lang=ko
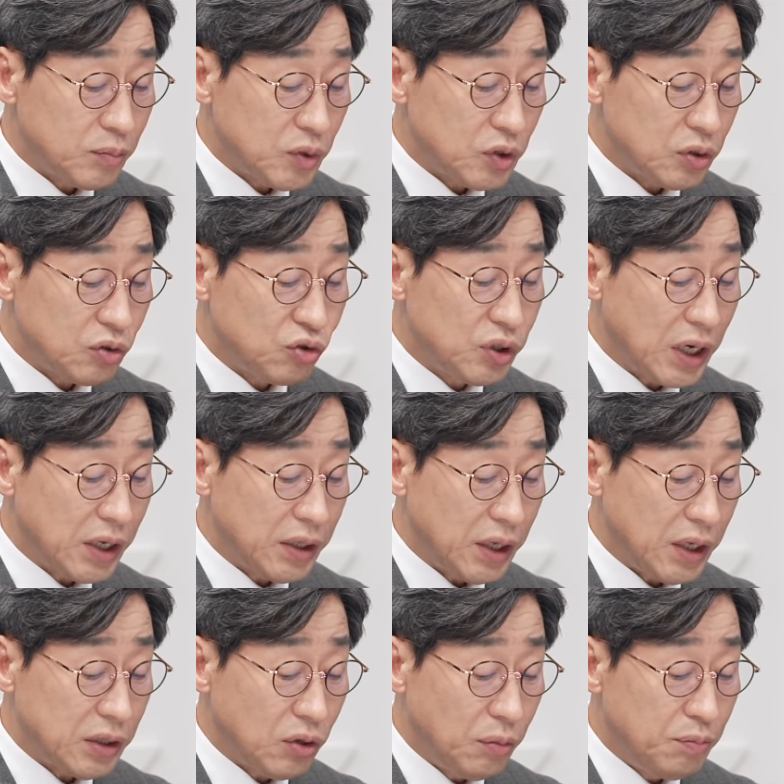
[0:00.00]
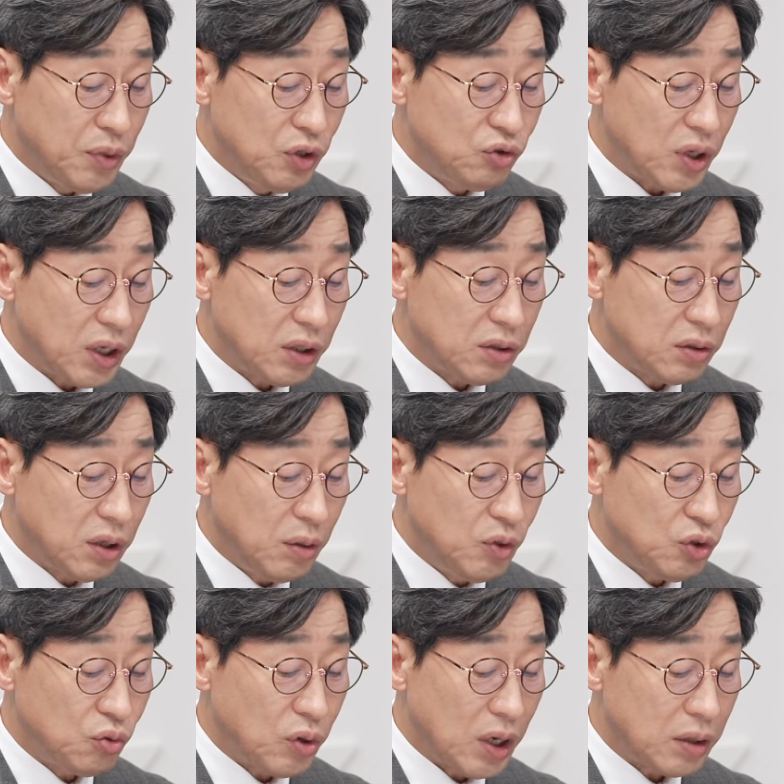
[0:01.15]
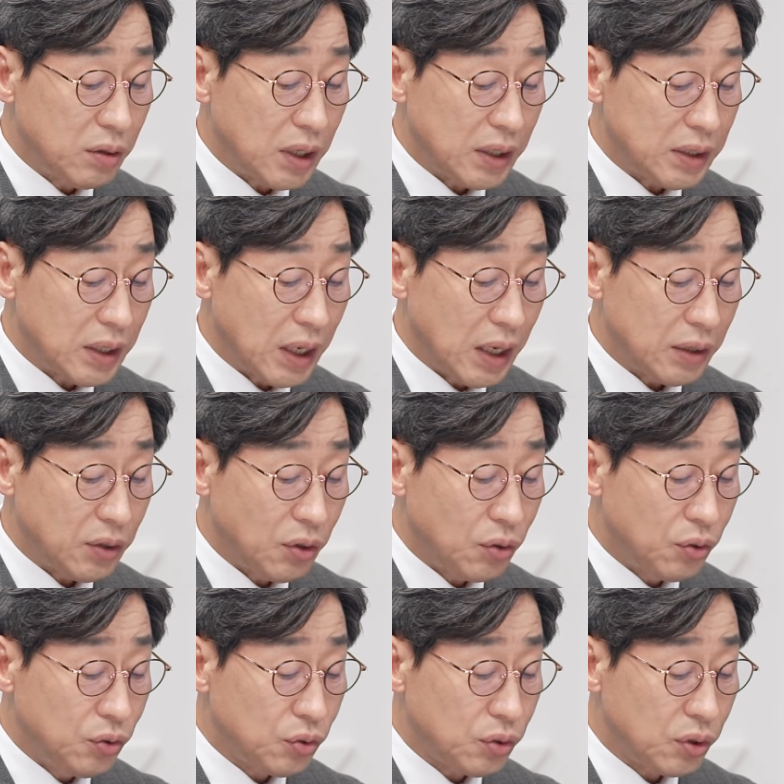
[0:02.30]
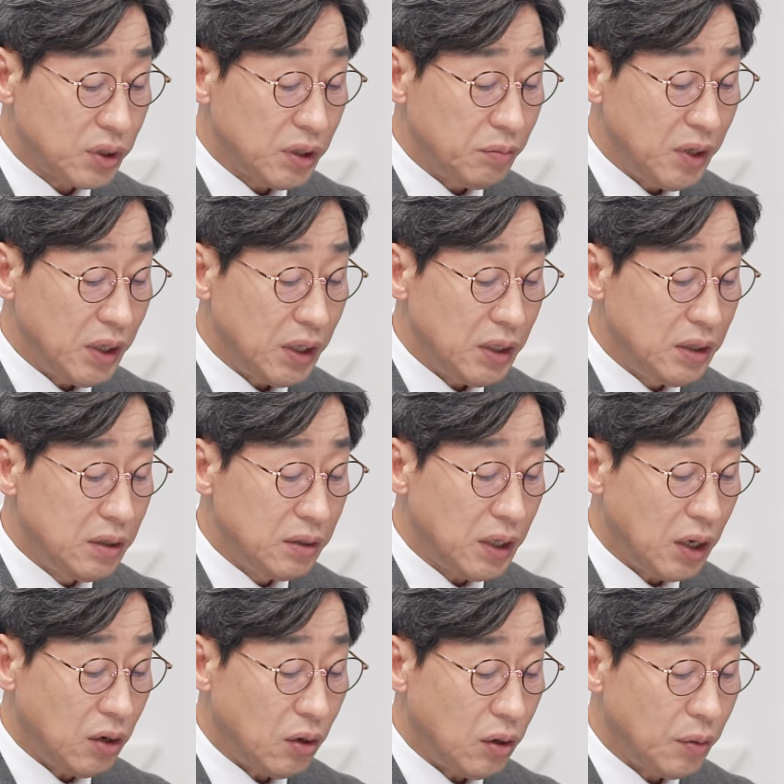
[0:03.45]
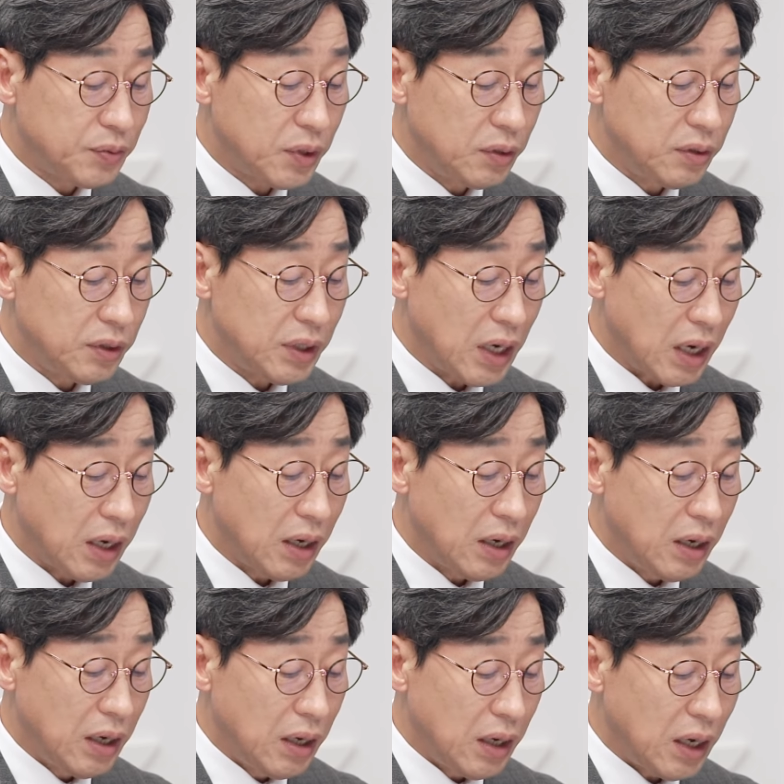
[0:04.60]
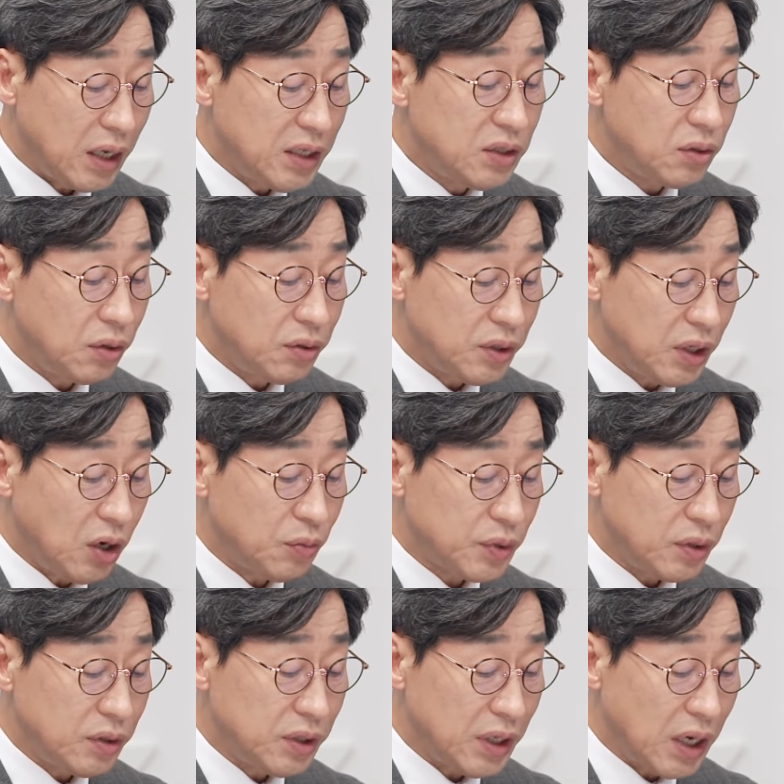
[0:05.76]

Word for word: 주장에 대해서 민주당이 특검을 요구할 것 같다. 여론조성팀이 있느냐 없었느냐, 아 있었느냐 없었느냐